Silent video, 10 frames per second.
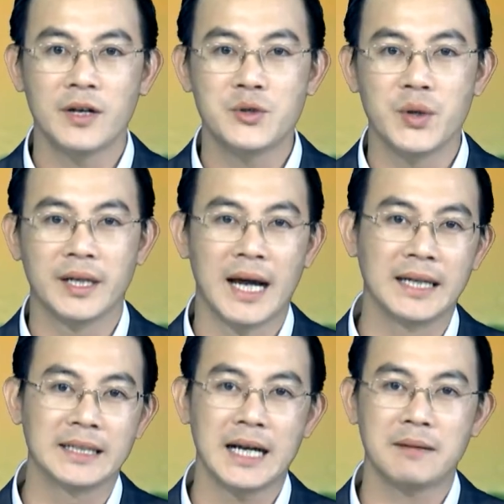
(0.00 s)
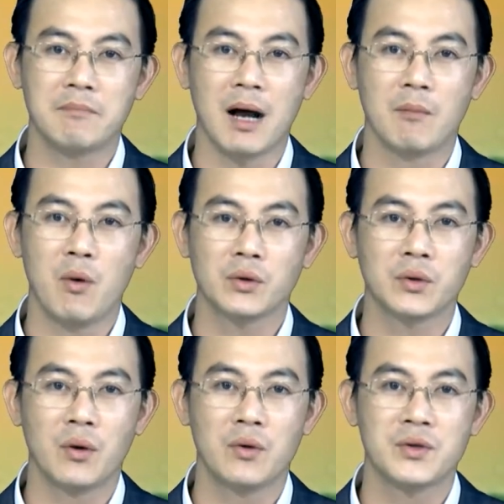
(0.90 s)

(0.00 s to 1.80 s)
vận chuyển hành khách bằng mô tô,